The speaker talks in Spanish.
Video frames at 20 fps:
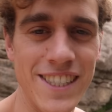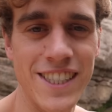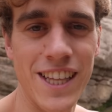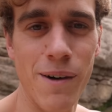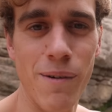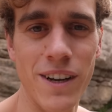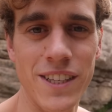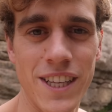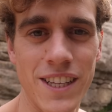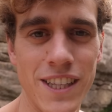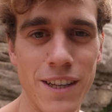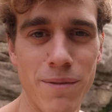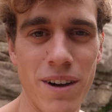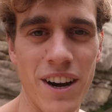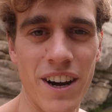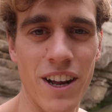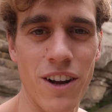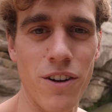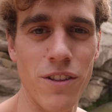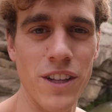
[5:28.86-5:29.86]
está bastante más
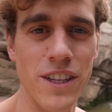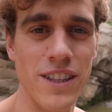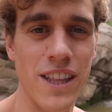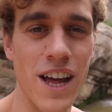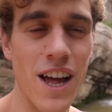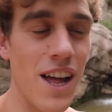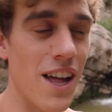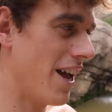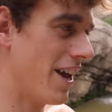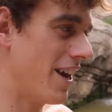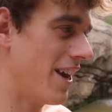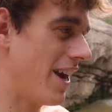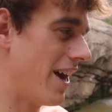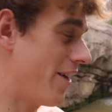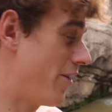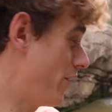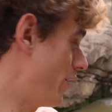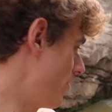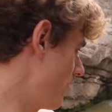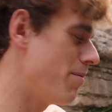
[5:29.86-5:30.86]
recondita, hay que
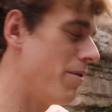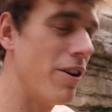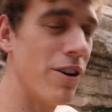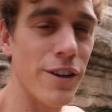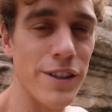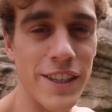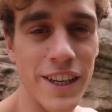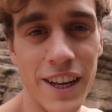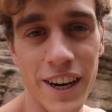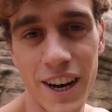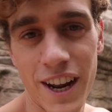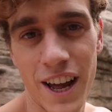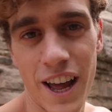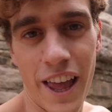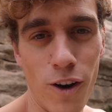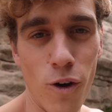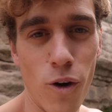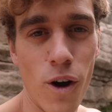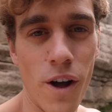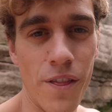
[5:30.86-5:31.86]
hacer camino de tierra
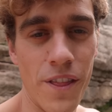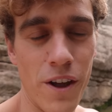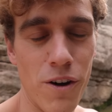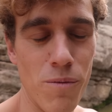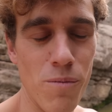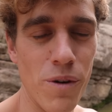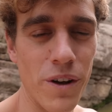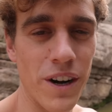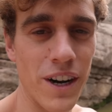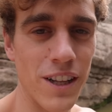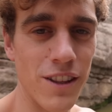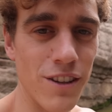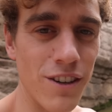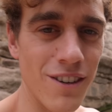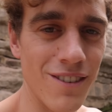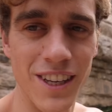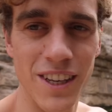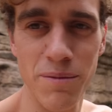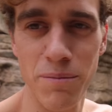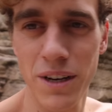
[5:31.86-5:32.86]
y luego andar un buen rato
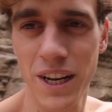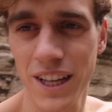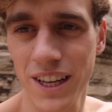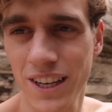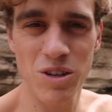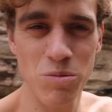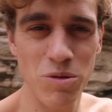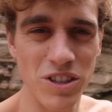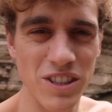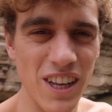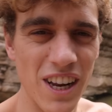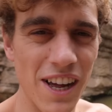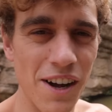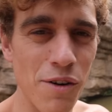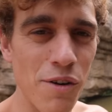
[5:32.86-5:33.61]
y mirad cómo está el